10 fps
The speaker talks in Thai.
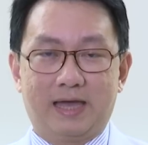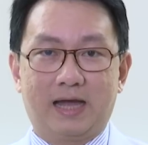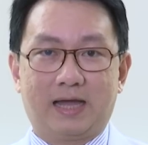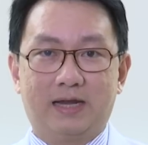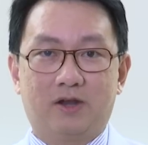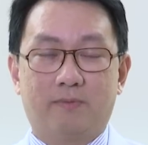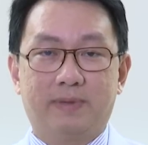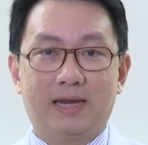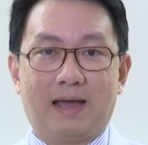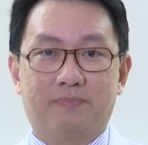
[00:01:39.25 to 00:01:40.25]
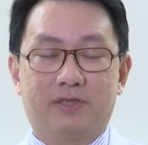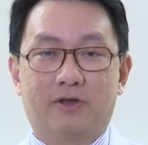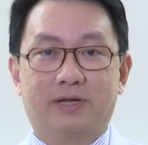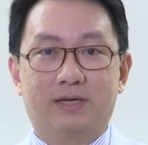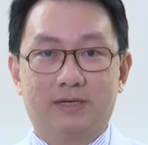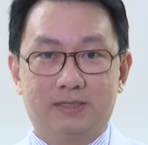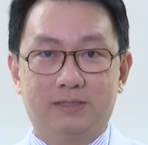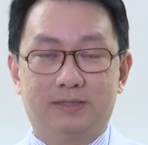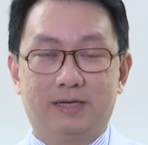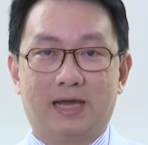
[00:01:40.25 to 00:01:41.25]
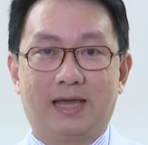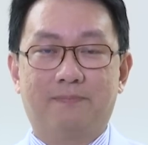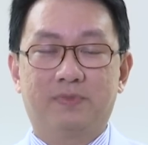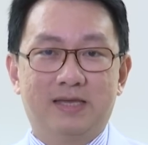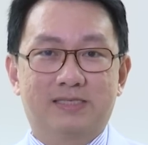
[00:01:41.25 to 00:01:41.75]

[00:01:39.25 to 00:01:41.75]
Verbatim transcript: อาการนอนไม่หลับในตอนกลางคืนนะครับ